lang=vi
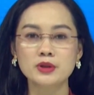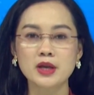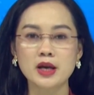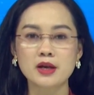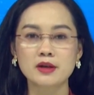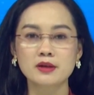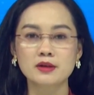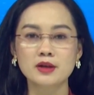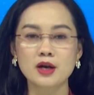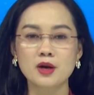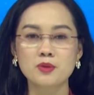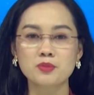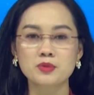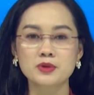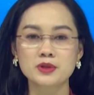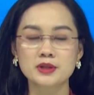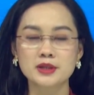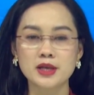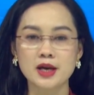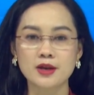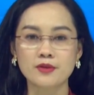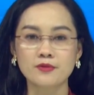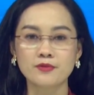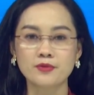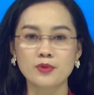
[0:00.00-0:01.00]
thành công
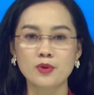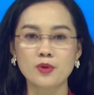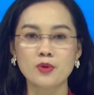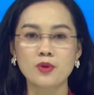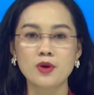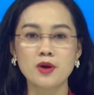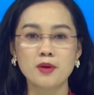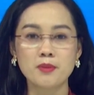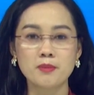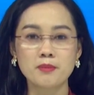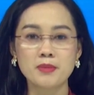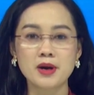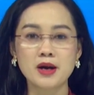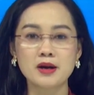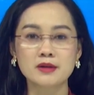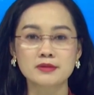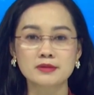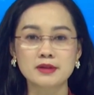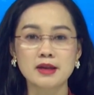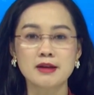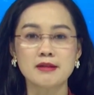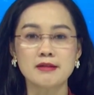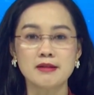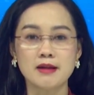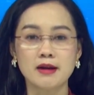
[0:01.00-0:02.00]
sản phụ em
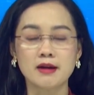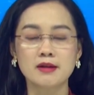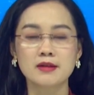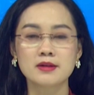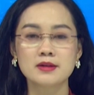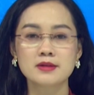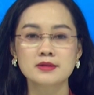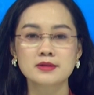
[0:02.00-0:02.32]
tê lờ